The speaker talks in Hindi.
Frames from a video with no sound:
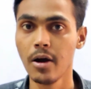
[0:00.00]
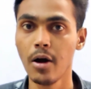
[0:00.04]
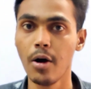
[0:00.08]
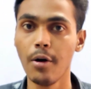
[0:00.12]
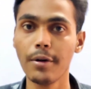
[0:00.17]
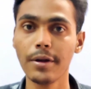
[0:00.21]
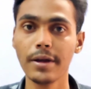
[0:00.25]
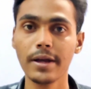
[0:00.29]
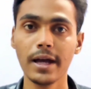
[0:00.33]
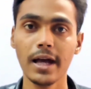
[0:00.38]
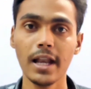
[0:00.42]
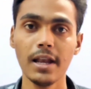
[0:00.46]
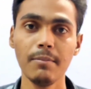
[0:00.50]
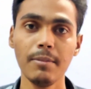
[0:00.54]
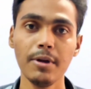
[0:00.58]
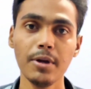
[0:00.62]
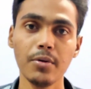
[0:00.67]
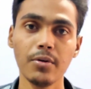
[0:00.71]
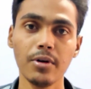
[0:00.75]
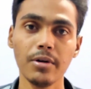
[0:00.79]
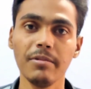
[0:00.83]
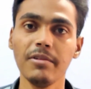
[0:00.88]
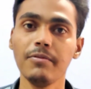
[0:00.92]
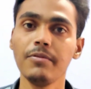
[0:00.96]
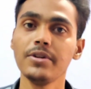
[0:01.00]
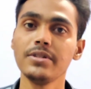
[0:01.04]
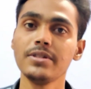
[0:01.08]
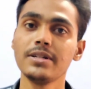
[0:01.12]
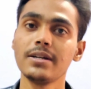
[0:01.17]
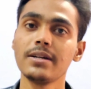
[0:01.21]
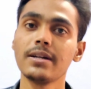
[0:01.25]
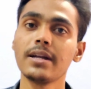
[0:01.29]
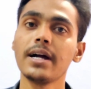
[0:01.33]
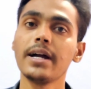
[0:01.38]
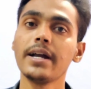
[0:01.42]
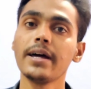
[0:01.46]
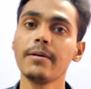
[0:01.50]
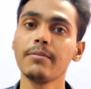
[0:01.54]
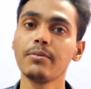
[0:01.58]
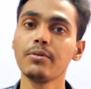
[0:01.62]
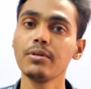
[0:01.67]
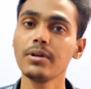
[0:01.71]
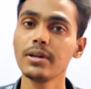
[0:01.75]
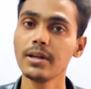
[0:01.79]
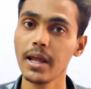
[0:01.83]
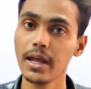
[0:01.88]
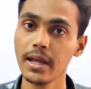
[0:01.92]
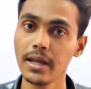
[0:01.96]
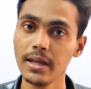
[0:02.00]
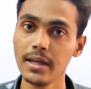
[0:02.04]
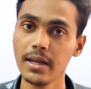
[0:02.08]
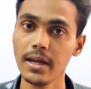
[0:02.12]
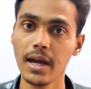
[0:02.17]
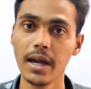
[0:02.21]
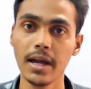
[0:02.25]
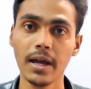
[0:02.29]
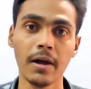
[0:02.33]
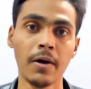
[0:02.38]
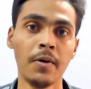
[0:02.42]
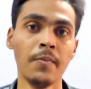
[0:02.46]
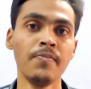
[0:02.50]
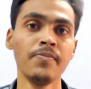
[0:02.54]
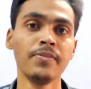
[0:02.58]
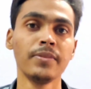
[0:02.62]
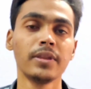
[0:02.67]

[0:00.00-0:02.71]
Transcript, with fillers: और कल भी कोई भी फीचर कार्ड आपको नहीं आएगा